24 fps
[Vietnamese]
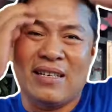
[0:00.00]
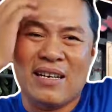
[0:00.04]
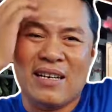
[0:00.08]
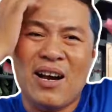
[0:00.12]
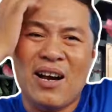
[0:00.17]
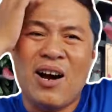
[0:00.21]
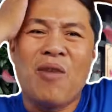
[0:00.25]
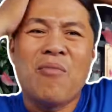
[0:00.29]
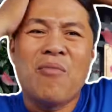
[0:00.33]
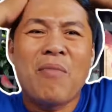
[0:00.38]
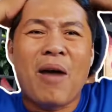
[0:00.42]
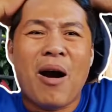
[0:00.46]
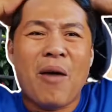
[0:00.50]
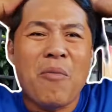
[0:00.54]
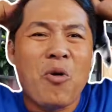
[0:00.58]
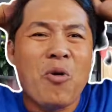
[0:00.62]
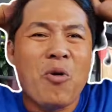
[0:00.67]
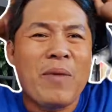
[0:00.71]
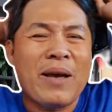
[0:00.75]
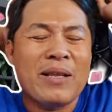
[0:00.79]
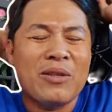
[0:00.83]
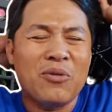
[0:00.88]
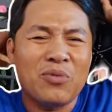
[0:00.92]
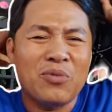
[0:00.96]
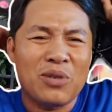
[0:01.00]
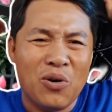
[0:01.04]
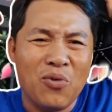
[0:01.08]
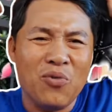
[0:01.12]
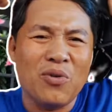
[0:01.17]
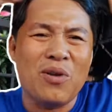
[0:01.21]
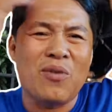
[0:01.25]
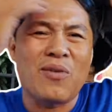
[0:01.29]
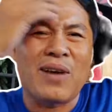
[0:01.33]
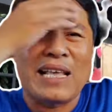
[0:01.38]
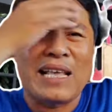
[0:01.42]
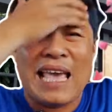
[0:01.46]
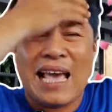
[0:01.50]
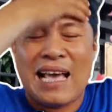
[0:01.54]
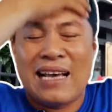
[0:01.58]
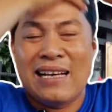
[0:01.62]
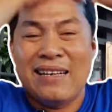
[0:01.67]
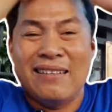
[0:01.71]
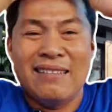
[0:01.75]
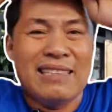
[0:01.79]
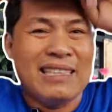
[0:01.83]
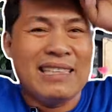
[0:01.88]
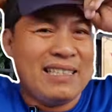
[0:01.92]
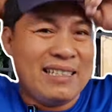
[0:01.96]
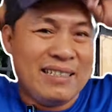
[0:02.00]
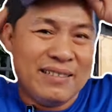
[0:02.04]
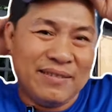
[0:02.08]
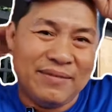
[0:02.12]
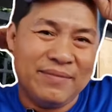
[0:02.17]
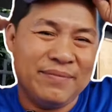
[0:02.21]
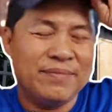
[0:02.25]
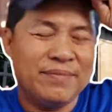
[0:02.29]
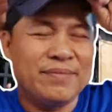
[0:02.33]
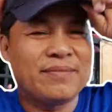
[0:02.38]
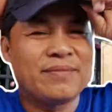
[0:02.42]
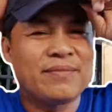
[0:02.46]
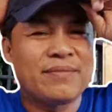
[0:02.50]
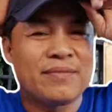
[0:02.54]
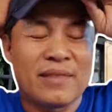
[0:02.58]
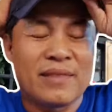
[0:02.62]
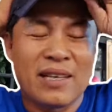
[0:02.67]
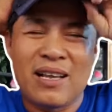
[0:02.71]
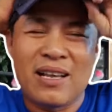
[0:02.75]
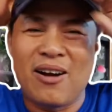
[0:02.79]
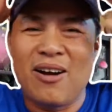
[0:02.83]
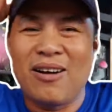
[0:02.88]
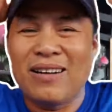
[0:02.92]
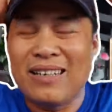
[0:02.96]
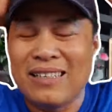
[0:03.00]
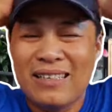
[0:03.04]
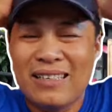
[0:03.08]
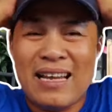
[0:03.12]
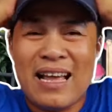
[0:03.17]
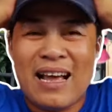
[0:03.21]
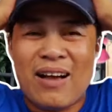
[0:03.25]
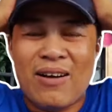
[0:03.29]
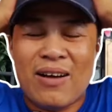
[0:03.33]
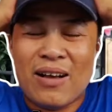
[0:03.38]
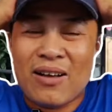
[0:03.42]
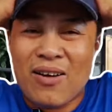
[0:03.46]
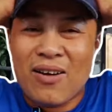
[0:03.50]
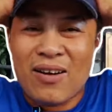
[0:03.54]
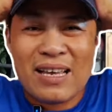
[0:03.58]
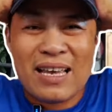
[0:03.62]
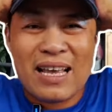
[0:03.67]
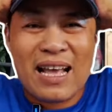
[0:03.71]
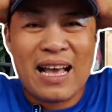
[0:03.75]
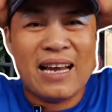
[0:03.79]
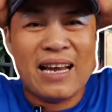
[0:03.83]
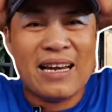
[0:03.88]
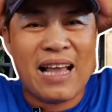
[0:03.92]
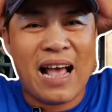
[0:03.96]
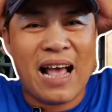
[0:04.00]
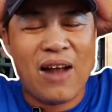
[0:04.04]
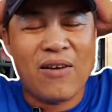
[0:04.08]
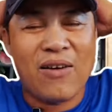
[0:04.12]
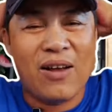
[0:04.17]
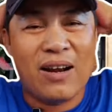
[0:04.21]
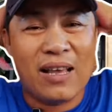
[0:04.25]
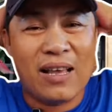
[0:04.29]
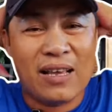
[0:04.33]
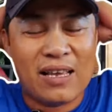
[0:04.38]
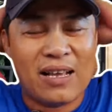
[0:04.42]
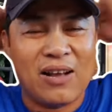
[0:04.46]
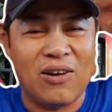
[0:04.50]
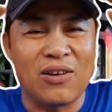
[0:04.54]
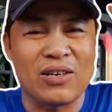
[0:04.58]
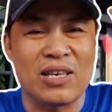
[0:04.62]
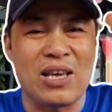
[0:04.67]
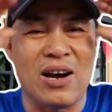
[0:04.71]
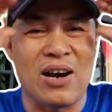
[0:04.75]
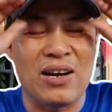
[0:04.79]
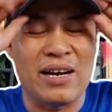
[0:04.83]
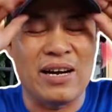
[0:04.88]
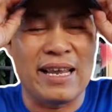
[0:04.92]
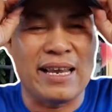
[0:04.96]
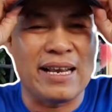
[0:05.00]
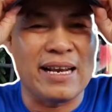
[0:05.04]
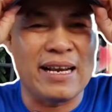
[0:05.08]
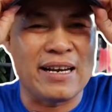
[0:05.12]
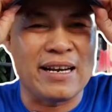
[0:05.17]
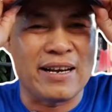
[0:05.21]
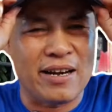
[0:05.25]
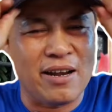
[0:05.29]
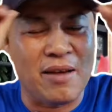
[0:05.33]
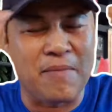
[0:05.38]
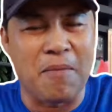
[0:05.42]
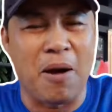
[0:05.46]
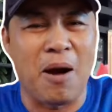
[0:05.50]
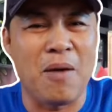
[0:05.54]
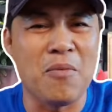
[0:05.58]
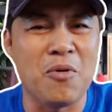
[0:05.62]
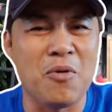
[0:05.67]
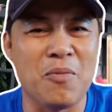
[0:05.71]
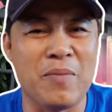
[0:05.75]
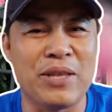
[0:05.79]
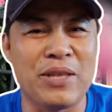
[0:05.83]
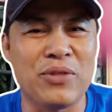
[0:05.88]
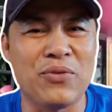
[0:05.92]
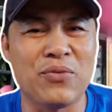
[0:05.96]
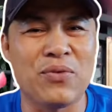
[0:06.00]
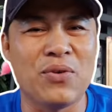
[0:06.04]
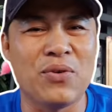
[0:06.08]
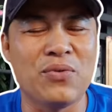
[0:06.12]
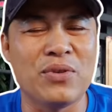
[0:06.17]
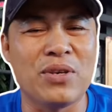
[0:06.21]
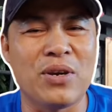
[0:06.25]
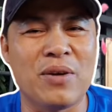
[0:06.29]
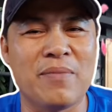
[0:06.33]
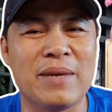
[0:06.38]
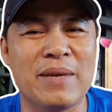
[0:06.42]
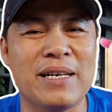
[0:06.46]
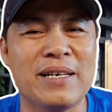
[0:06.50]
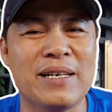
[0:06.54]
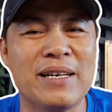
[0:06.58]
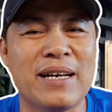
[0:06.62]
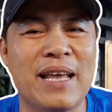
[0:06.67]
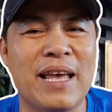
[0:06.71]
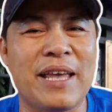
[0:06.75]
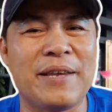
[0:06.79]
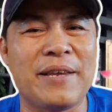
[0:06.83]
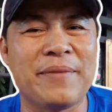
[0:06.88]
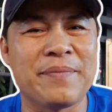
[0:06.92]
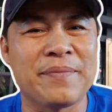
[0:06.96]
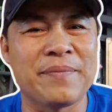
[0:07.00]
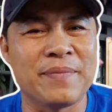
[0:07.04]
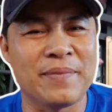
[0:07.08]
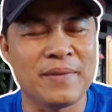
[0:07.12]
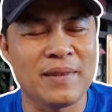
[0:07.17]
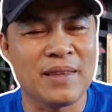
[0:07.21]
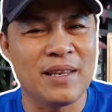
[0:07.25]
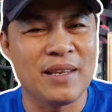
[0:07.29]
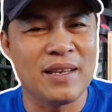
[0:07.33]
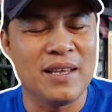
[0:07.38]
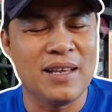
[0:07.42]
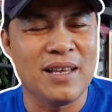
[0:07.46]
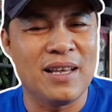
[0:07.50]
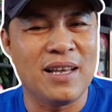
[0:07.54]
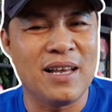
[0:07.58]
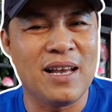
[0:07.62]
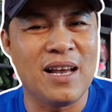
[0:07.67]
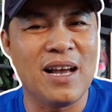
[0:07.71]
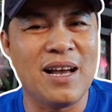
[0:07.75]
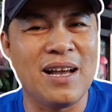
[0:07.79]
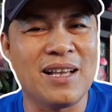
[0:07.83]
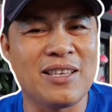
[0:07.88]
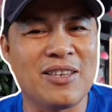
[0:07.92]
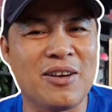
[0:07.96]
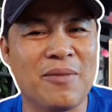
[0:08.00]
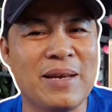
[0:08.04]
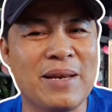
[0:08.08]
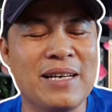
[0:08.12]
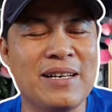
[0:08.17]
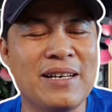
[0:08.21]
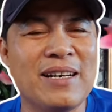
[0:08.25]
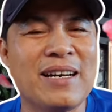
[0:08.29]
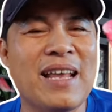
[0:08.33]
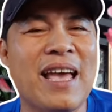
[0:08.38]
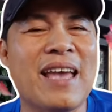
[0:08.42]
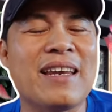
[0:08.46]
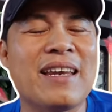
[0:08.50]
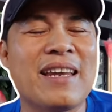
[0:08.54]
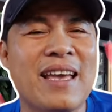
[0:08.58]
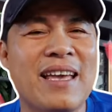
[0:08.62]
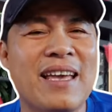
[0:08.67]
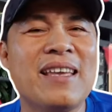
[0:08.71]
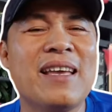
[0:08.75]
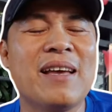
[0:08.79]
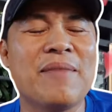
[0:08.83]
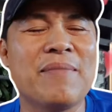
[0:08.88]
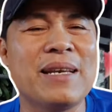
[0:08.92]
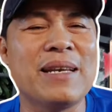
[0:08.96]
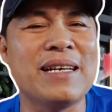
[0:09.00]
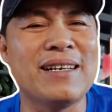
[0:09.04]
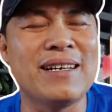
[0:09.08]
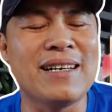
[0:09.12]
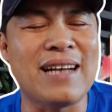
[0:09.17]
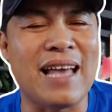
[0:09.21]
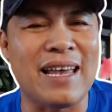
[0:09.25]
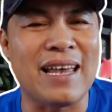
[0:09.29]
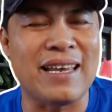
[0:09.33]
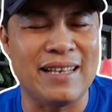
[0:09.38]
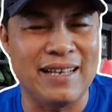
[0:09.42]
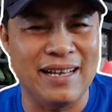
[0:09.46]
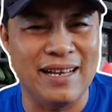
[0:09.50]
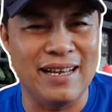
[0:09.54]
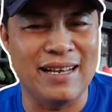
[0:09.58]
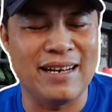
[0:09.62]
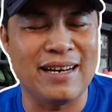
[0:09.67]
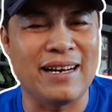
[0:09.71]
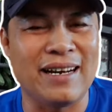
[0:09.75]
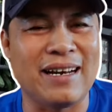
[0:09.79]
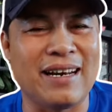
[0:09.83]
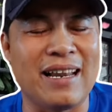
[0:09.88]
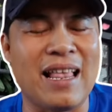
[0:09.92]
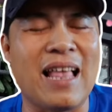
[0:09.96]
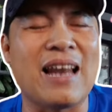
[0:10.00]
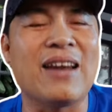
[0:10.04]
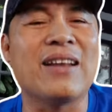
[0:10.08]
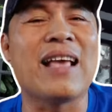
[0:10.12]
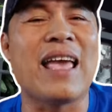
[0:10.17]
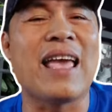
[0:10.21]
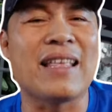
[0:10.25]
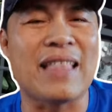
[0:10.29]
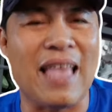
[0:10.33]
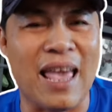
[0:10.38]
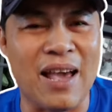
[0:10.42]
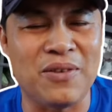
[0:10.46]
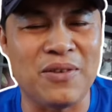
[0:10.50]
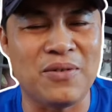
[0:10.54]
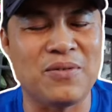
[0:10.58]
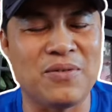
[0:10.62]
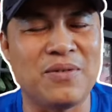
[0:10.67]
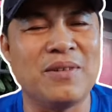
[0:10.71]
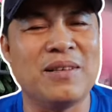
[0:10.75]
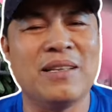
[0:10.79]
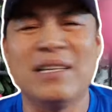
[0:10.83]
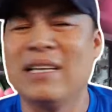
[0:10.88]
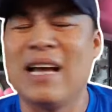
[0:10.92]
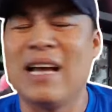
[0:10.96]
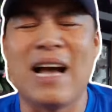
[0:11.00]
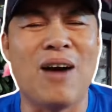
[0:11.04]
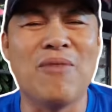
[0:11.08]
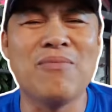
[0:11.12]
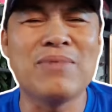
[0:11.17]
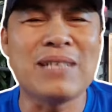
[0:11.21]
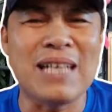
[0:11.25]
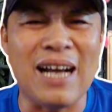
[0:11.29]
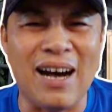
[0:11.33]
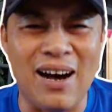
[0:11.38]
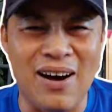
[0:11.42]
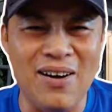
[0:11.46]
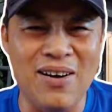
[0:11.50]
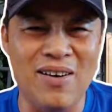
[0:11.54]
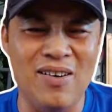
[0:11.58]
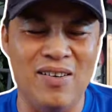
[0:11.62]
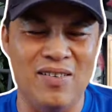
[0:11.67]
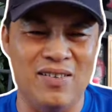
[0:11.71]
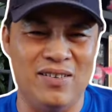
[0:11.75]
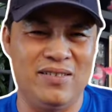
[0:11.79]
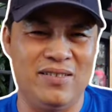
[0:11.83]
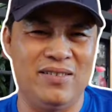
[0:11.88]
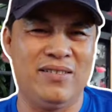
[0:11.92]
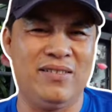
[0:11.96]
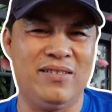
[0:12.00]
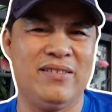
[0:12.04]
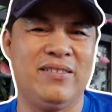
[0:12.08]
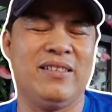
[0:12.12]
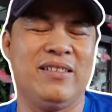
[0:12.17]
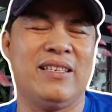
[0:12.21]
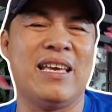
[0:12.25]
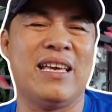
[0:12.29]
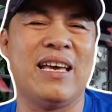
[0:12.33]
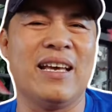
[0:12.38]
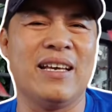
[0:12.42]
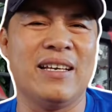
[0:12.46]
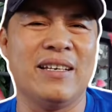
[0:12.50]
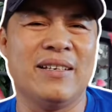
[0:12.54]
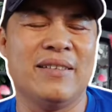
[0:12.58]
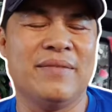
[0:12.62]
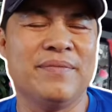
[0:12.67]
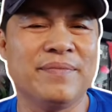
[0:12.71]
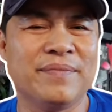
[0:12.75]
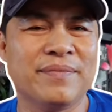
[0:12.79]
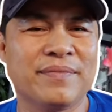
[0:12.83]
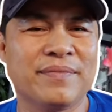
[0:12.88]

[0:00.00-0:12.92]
nó không bỏ bù mê thuốc lú đâu cả nhà ơi có đứa nào có cái kênh nào nói là cái con nhỏ này nó là bỏ bù mê thuốc lú cho mấy đứa này à, cho mấy đứa này để mấy đứa này là nó nghe theo không có nha